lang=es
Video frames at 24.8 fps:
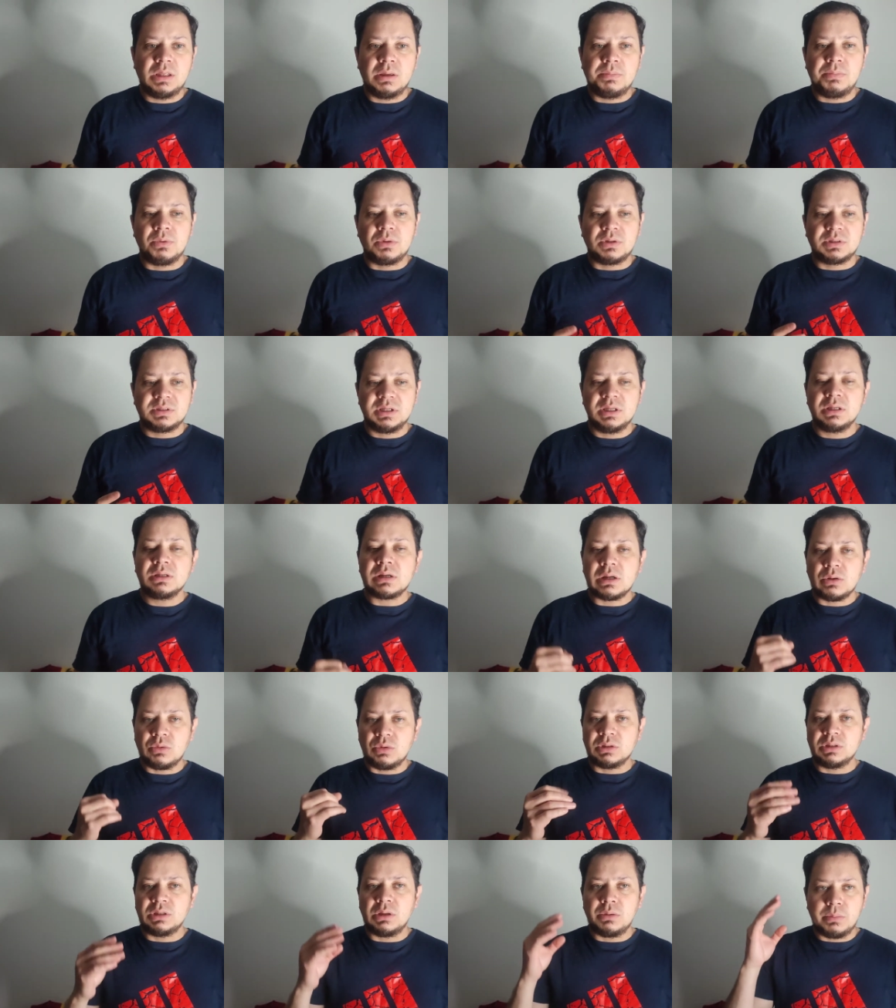de por sí
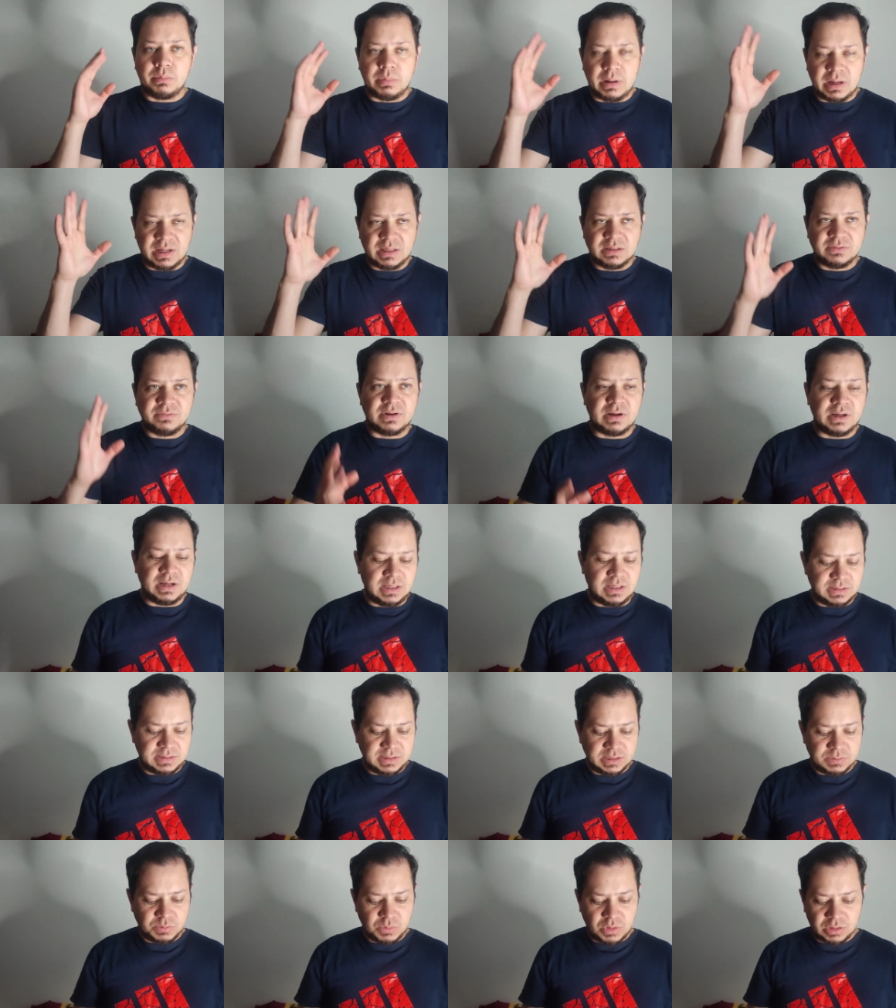recuerda varias
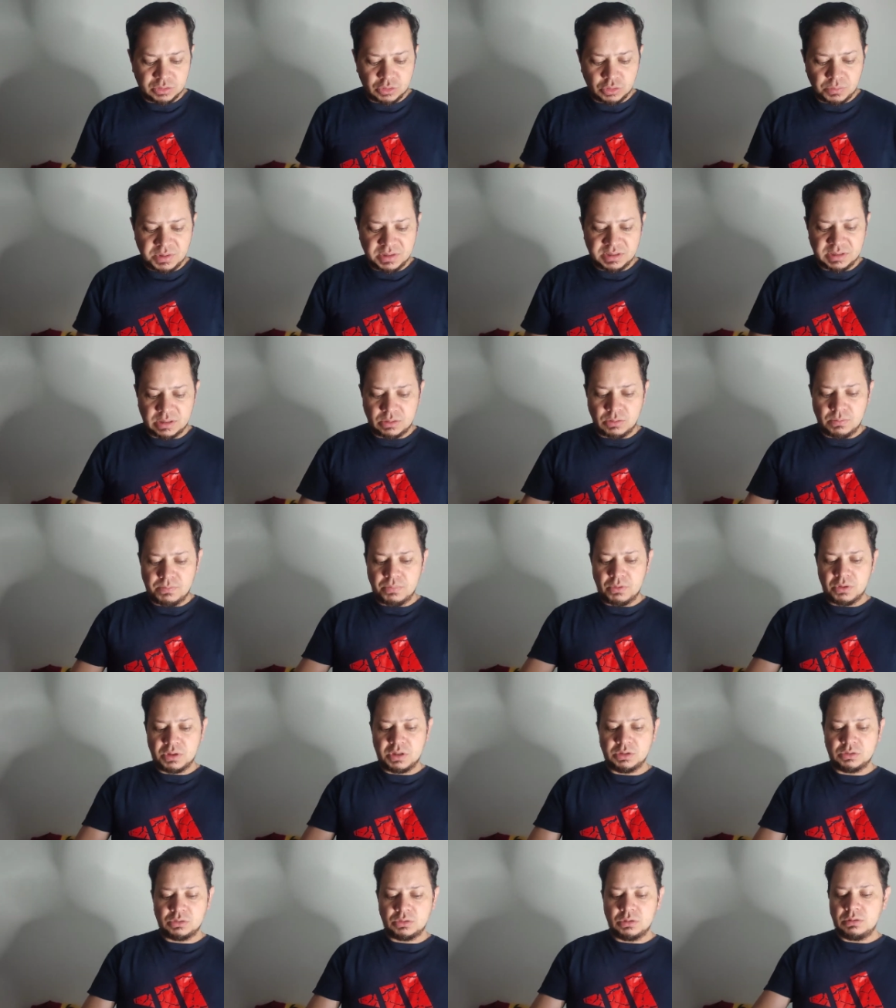fragancias. Voy a atomizar un
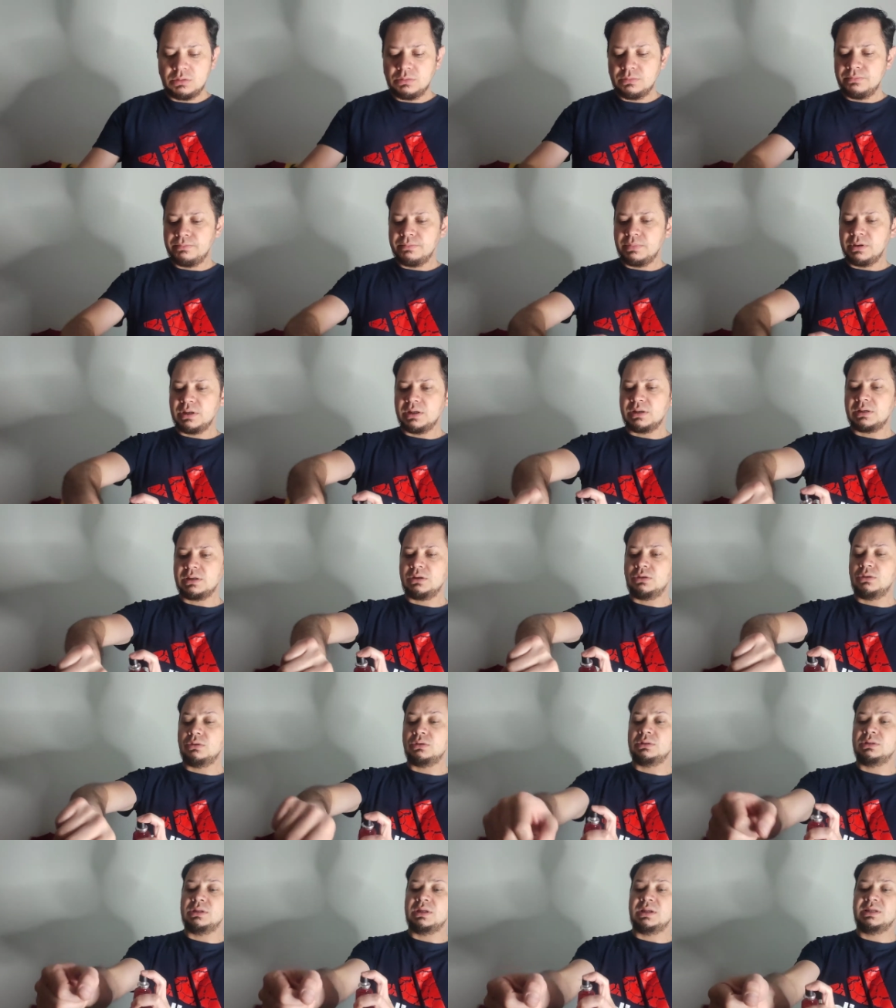poquito para
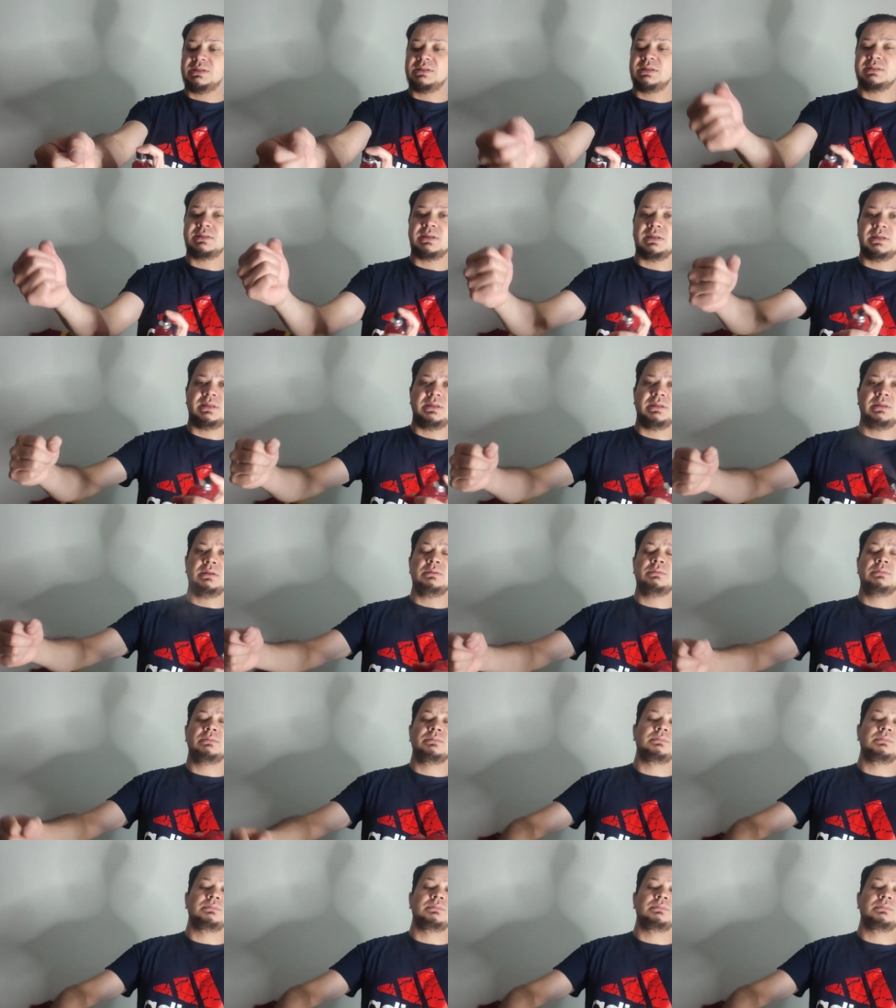recordar esa salida.